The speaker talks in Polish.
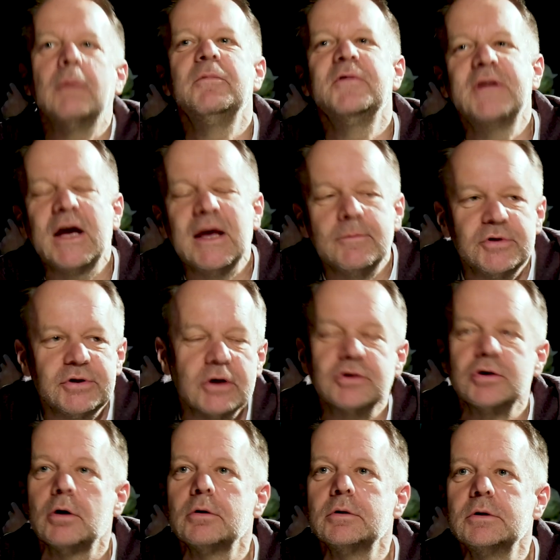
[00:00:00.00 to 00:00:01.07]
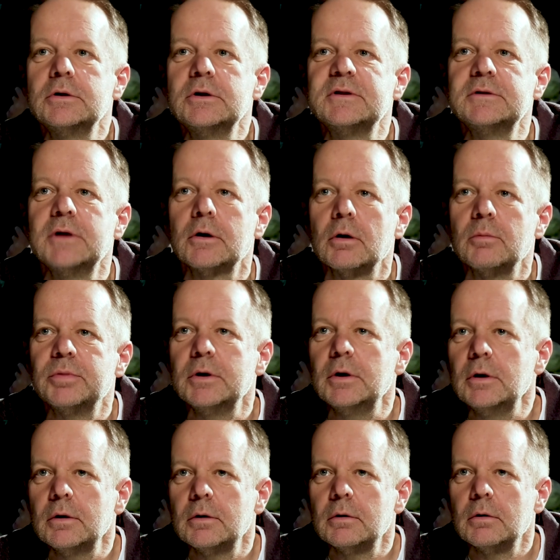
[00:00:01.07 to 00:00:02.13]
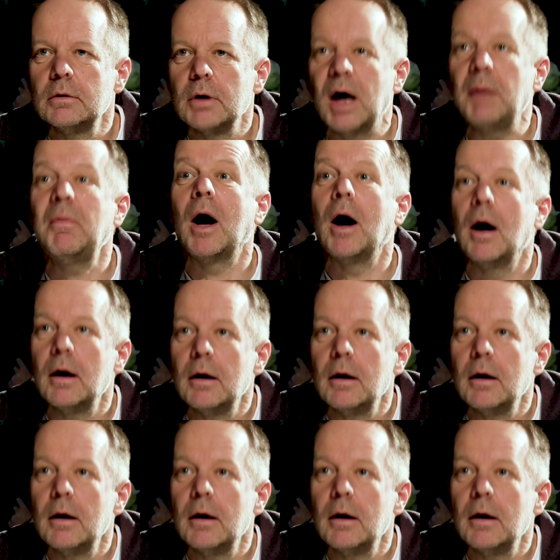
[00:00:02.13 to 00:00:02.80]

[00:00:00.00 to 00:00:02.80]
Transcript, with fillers: a wydaje mi się, że on nic nie robi, a ma.